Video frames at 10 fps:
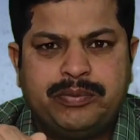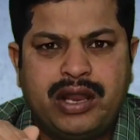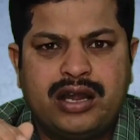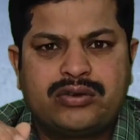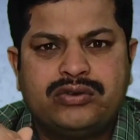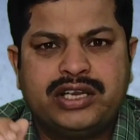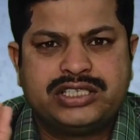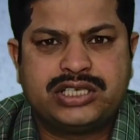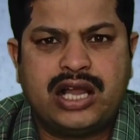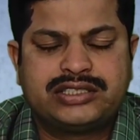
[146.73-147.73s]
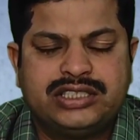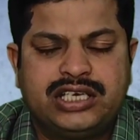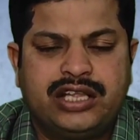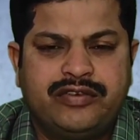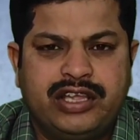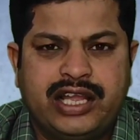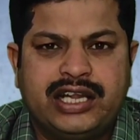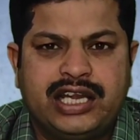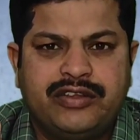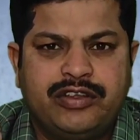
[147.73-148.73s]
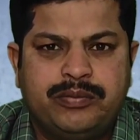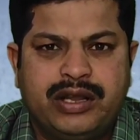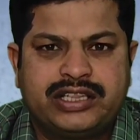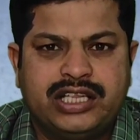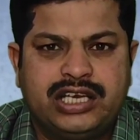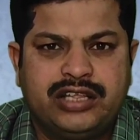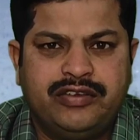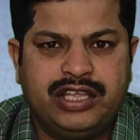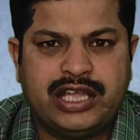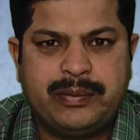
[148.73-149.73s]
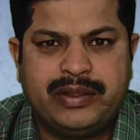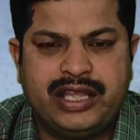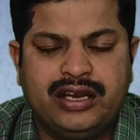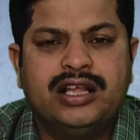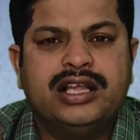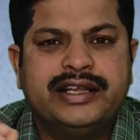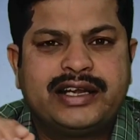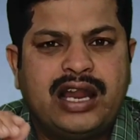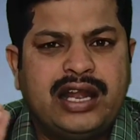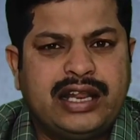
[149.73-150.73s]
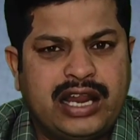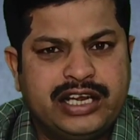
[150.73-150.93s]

చెప్పాలనుకుంటే సాక్షి టీవీ ఎన్టీవీ భక్తి టీవీ ఏబిఎన్ ఇట్లాంటి